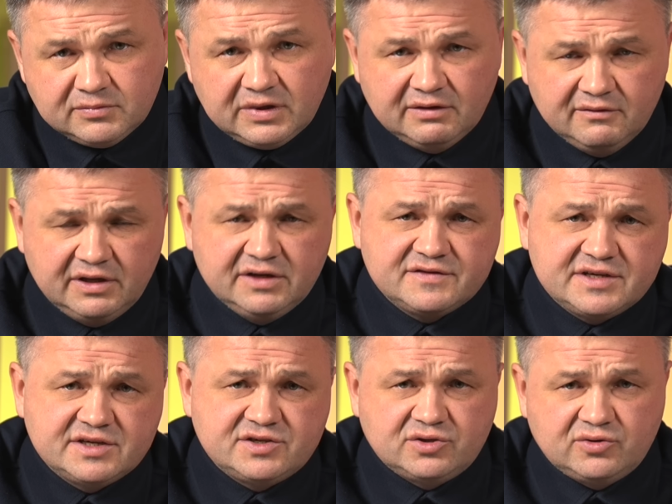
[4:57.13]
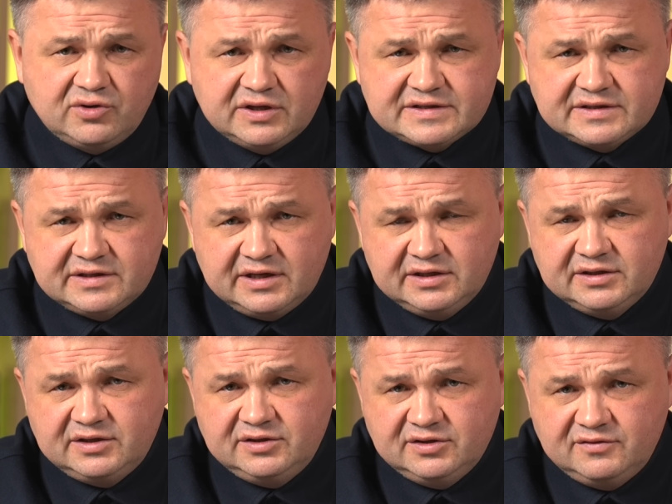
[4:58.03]
говорит вся ситуация на
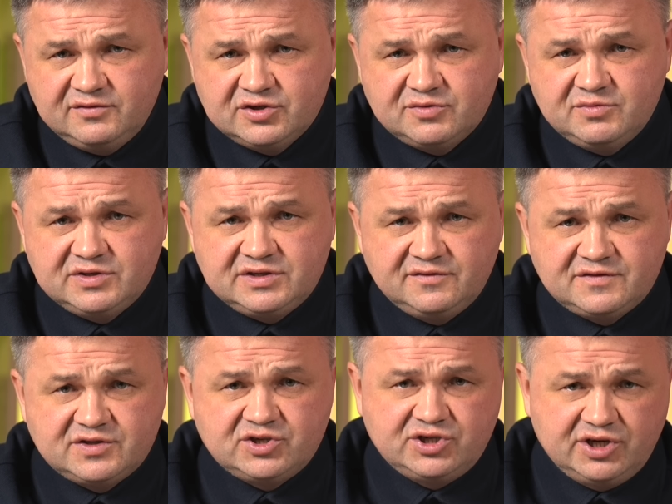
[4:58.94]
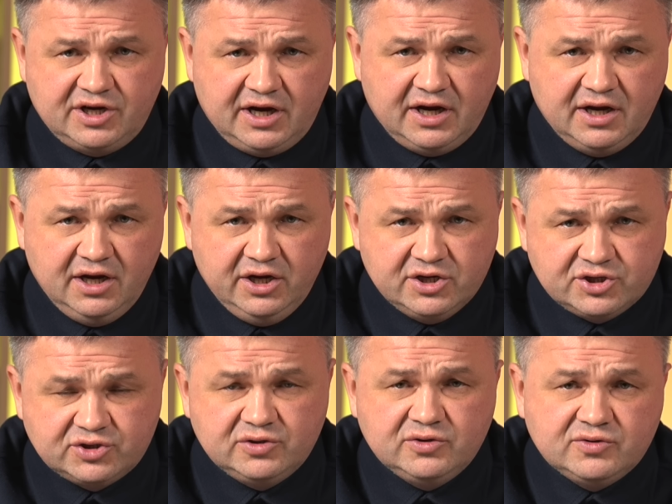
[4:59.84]
рынке недвижимости в США.
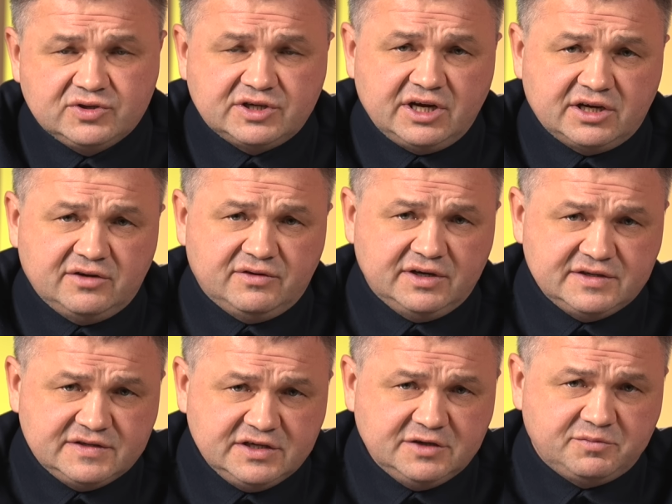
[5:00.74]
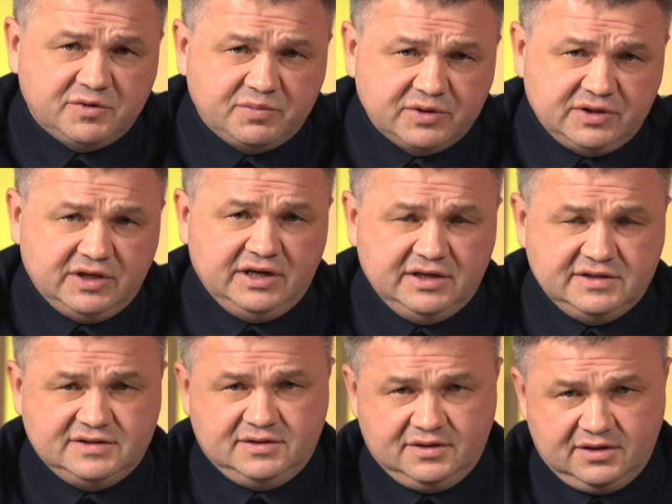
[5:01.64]
Что люди, как и в России,
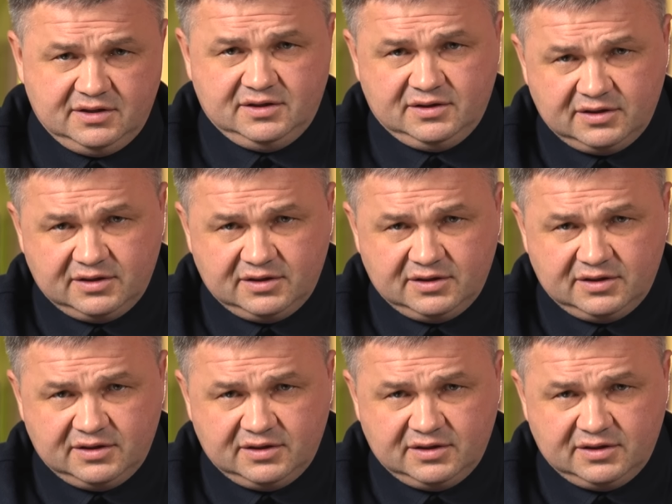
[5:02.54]
попытались э,